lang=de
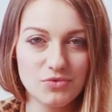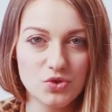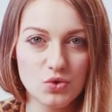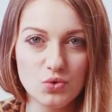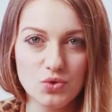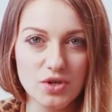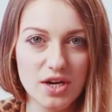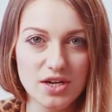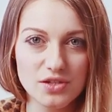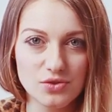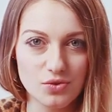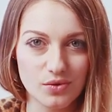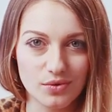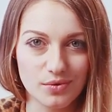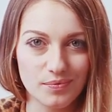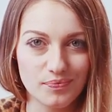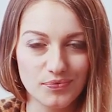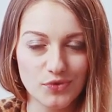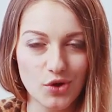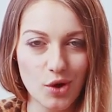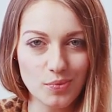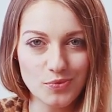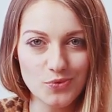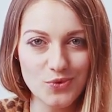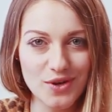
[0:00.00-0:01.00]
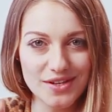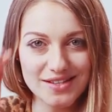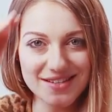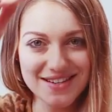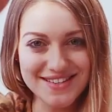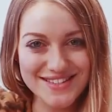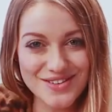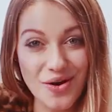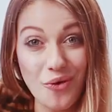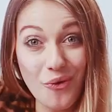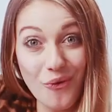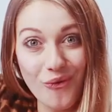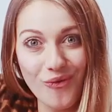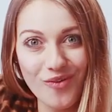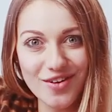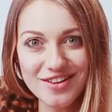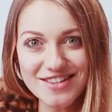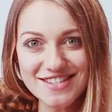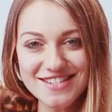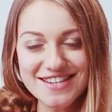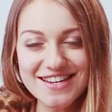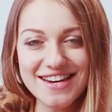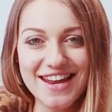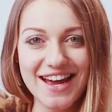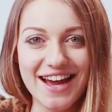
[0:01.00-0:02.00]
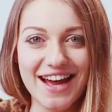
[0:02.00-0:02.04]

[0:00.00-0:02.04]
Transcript: So oder so. Ob du jetzt das hohe Ziel